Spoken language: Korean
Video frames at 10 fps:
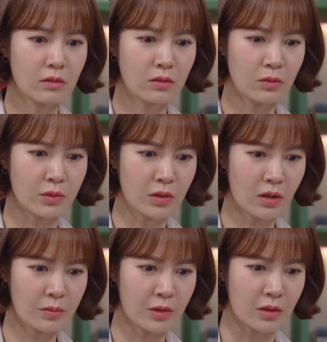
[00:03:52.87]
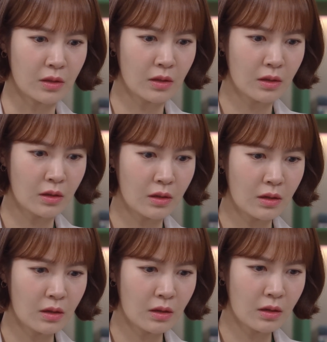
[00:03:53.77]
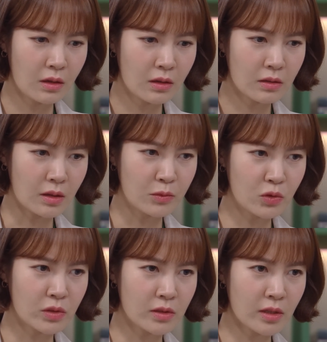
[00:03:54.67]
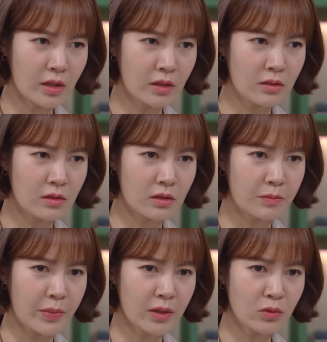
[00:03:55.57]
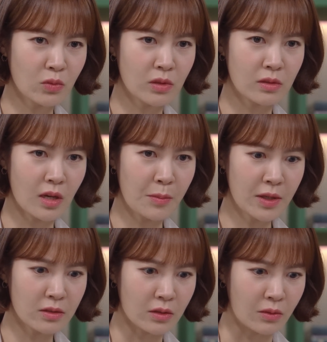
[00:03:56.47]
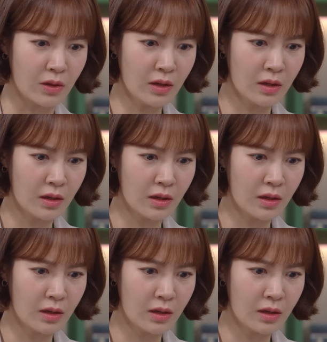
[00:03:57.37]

그럼 이 사람이 남유진 차에 친 뺑소니 사망자인 거야?